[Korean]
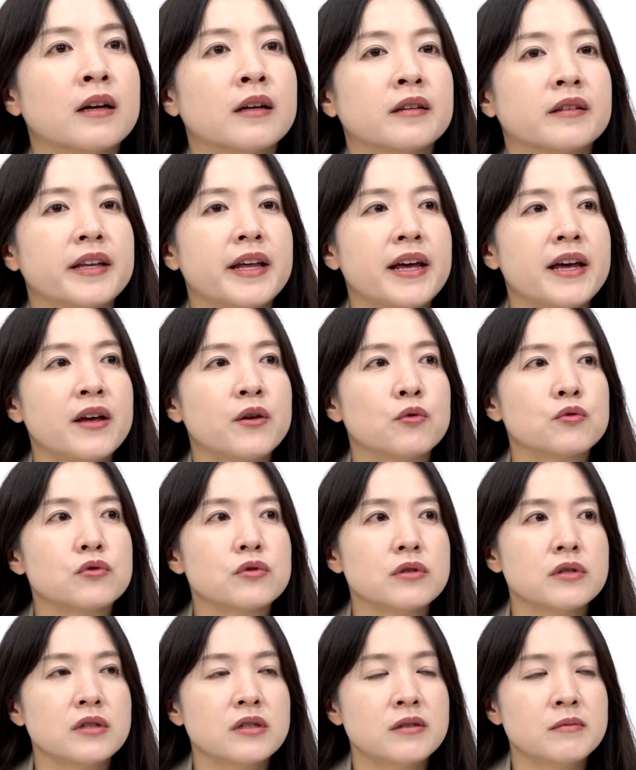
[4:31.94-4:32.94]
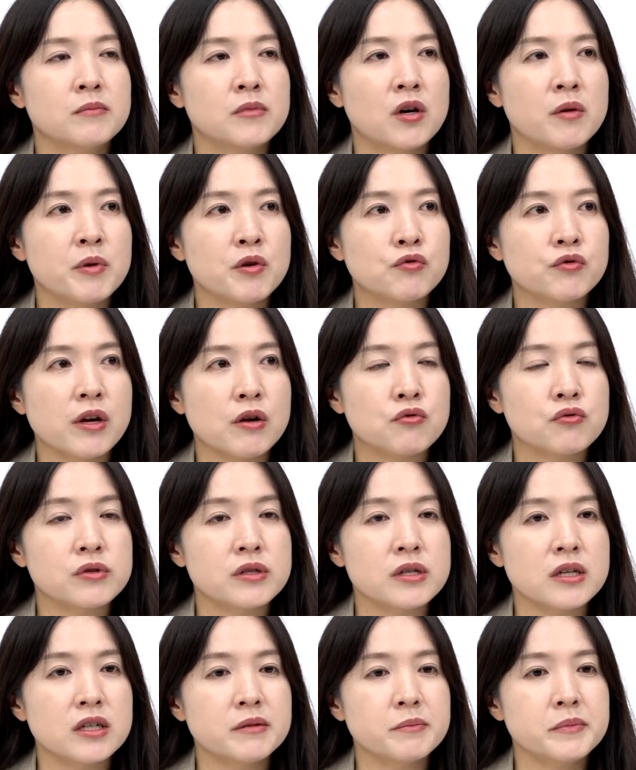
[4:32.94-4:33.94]
네, 요즘 뭐 미국의
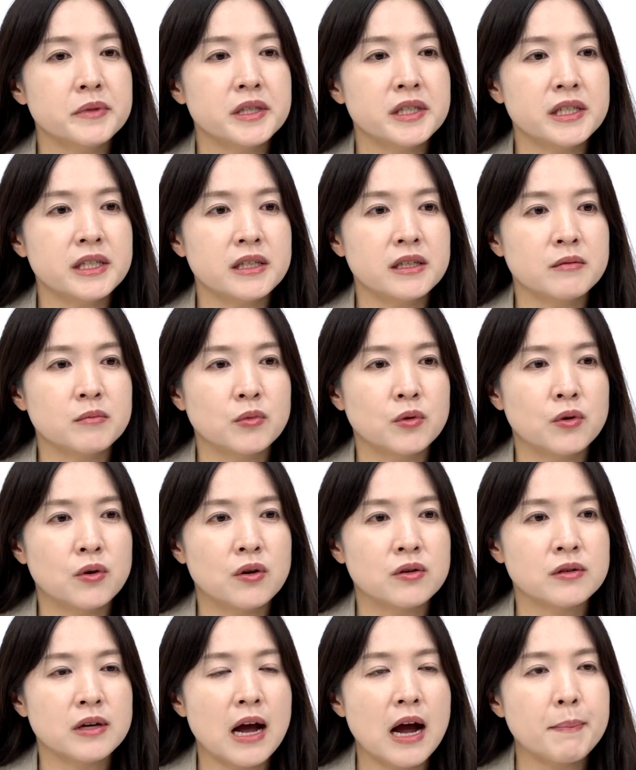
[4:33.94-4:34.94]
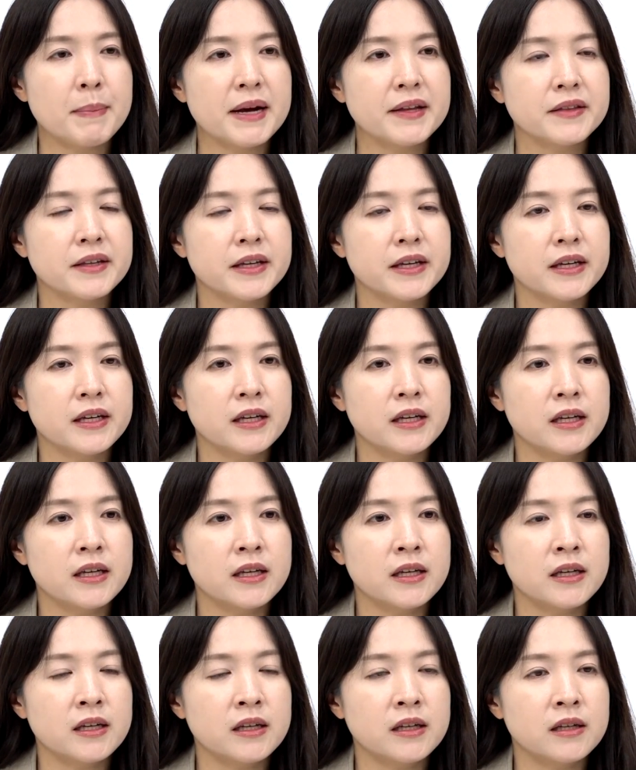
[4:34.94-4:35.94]
국채 금리 뭐
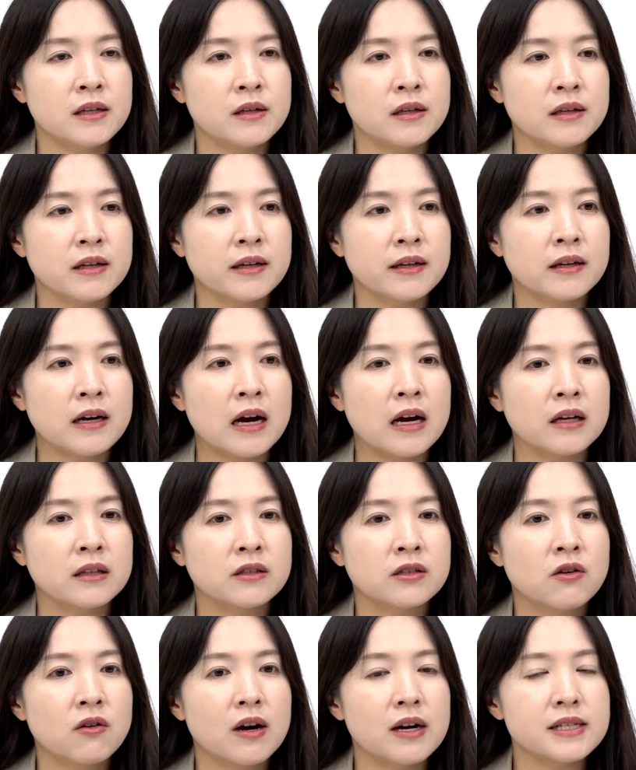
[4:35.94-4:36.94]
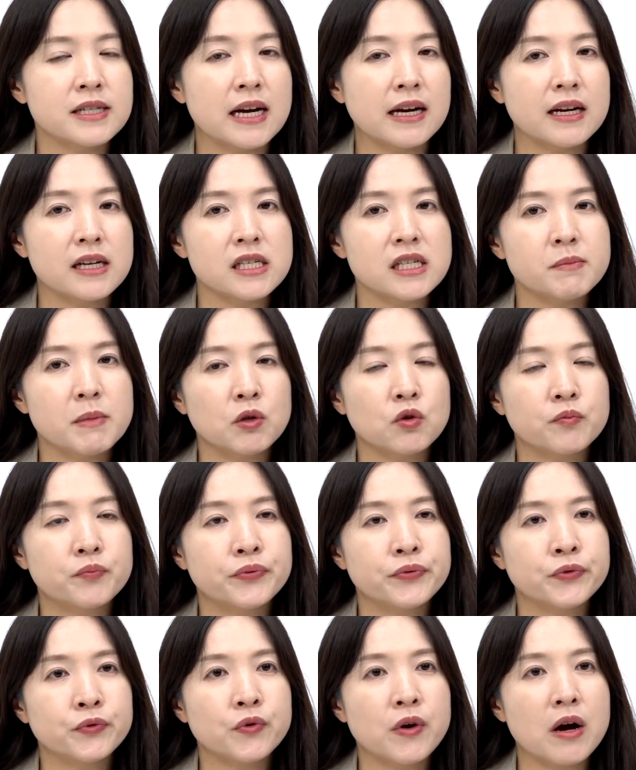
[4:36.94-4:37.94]
하반기가 들어가지 않았음에도
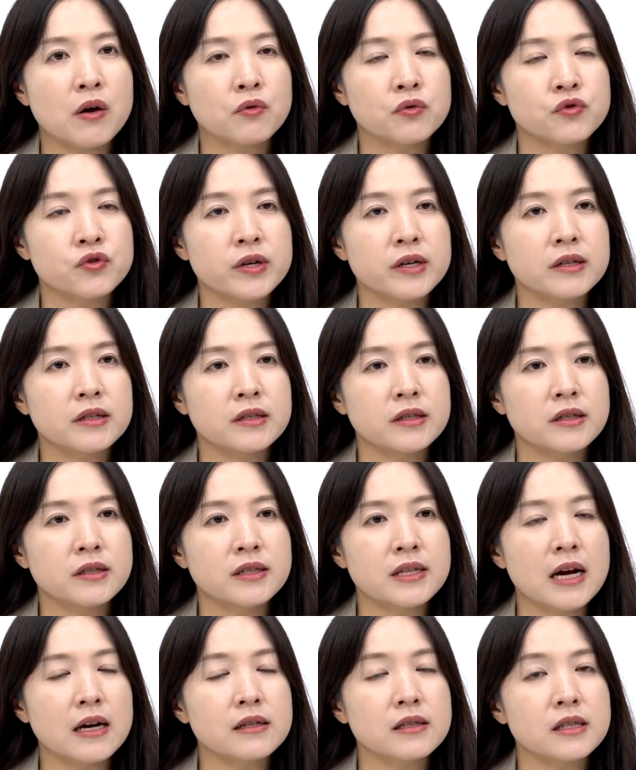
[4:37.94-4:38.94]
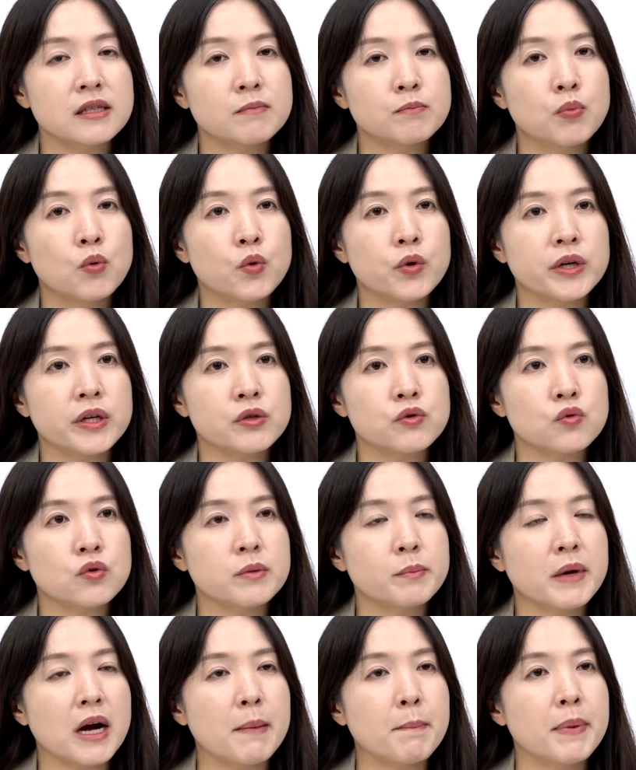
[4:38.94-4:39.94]
불구하고 최근 상승폭이
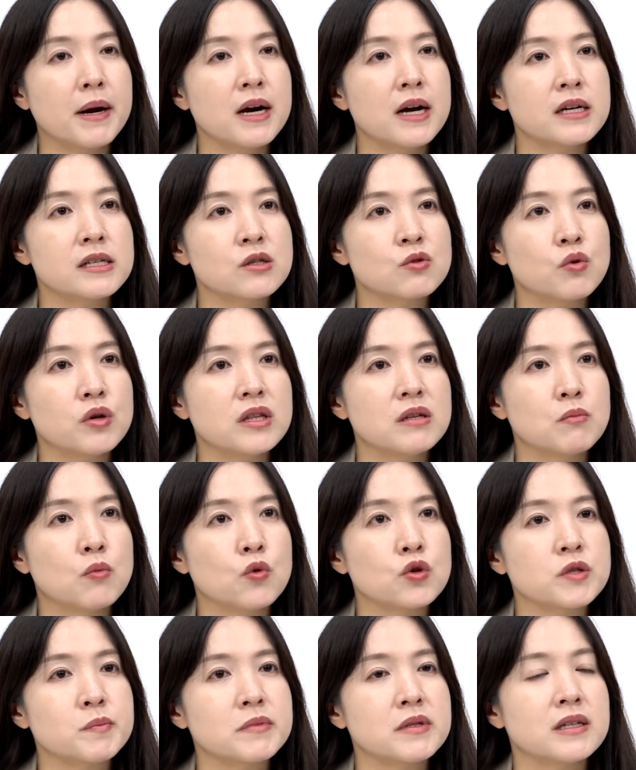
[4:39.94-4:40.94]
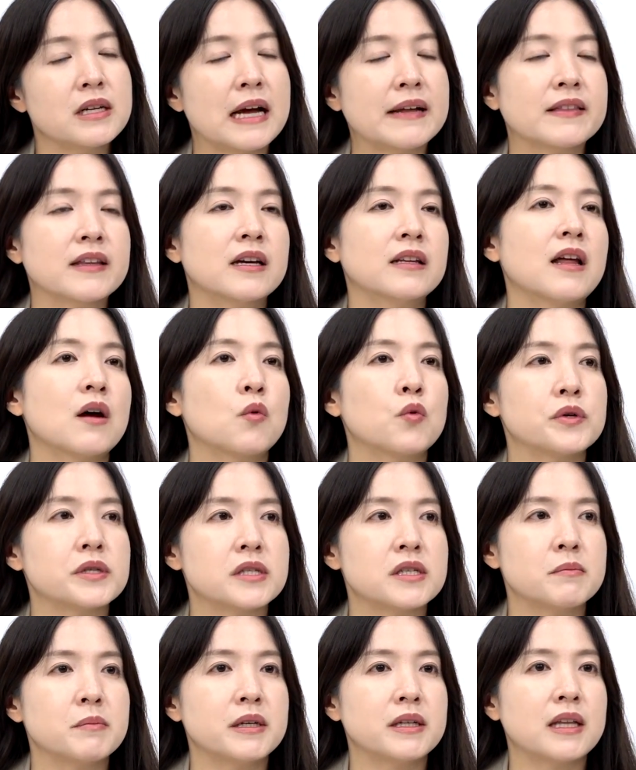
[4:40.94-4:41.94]
조금 가팔라지고 있는 모습들 나타나고
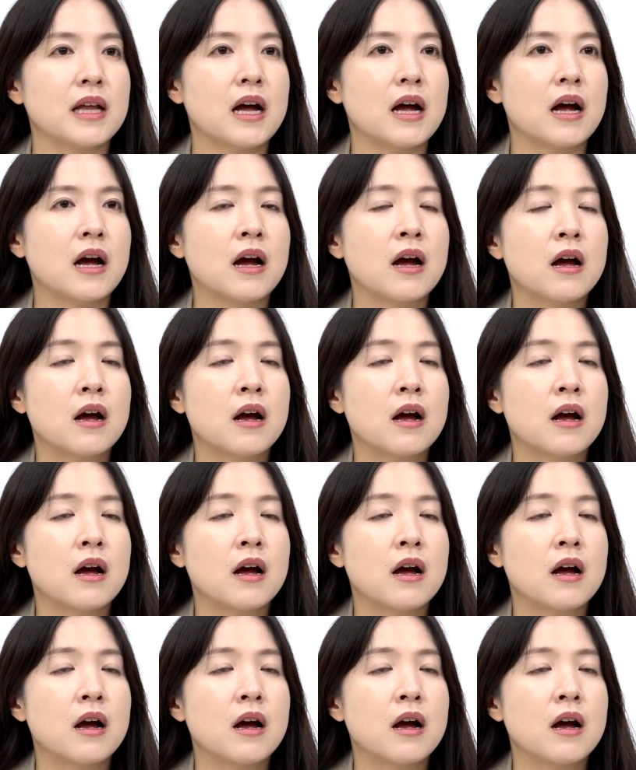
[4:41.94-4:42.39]
있습니다.